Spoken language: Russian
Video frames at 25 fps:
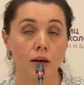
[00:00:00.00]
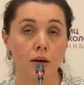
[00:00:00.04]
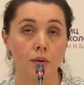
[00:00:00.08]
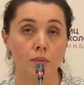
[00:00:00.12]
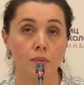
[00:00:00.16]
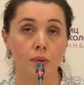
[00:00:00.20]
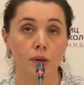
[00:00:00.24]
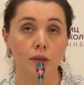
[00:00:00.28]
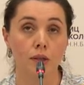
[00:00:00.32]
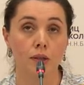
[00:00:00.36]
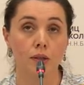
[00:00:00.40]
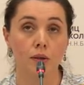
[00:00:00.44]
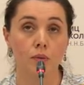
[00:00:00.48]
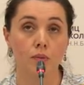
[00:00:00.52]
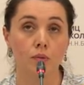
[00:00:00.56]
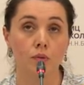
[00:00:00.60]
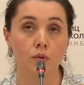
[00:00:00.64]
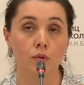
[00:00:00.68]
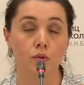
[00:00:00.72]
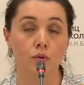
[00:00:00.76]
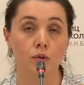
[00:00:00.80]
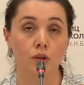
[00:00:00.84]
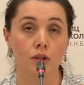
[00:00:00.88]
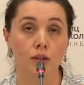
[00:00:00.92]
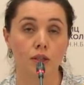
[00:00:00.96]

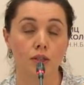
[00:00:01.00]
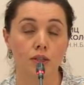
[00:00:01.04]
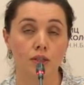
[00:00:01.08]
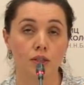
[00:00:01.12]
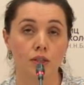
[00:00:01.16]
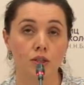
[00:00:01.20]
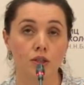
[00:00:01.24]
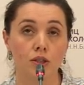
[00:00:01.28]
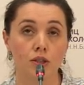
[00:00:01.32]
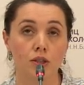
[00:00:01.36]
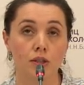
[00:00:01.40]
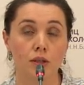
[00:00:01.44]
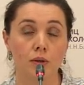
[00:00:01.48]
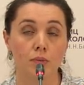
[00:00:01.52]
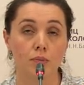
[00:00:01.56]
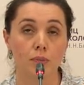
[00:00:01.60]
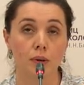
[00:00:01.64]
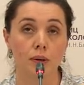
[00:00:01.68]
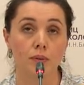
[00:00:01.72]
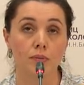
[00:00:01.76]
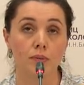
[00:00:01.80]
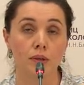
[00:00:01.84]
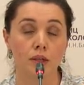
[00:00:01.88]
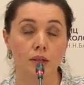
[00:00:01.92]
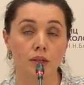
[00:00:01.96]
Поэтому классически
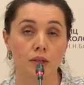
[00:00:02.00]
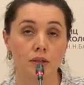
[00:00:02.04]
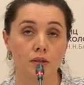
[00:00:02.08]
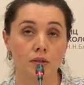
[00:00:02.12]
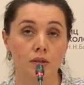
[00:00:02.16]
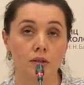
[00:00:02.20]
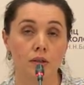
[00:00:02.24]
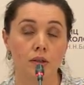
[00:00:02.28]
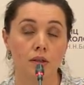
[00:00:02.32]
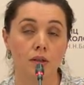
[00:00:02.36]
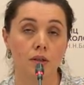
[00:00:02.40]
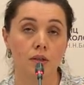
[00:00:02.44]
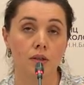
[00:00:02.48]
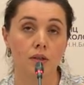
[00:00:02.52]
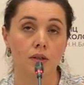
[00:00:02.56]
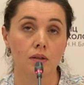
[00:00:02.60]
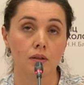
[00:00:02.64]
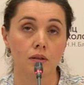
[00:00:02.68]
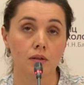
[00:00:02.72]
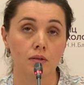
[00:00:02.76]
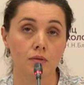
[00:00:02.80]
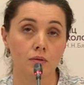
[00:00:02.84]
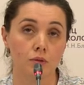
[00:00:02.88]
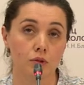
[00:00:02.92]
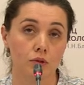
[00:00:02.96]
померить
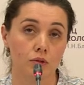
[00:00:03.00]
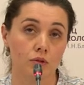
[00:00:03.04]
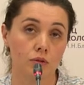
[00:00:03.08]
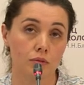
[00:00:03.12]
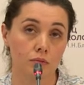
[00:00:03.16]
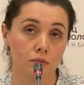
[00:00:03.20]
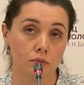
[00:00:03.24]
вот,